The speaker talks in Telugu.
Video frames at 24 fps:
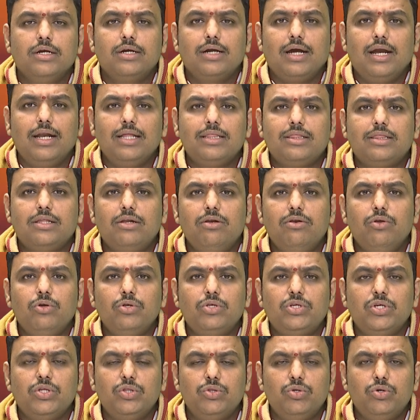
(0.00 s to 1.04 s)
కళత్రంలో
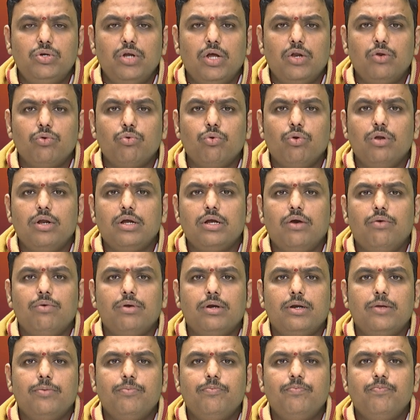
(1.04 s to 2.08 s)
చంద్రుడు అనుకూలంగా
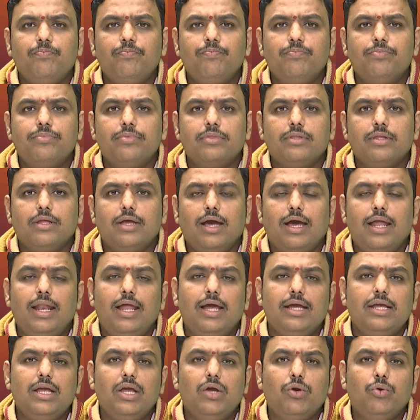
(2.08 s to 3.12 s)
ఉండడం
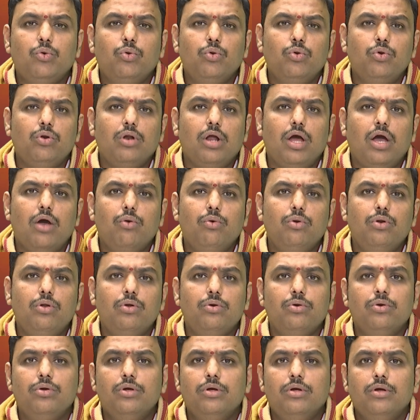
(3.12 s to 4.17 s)
అలాగే గురు రాహులు
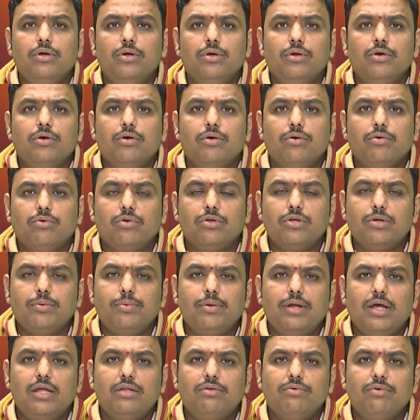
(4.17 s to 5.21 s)
వృషభ
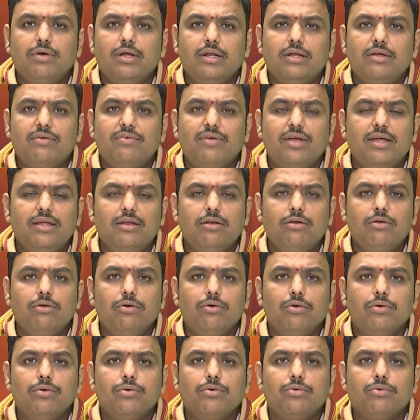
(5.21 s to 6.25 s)
రాశి వారికి వ్యయంలో
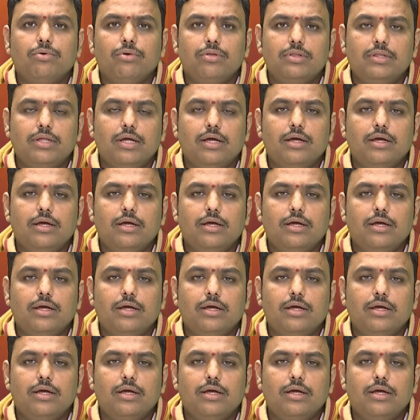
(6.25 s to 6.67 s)
కొంత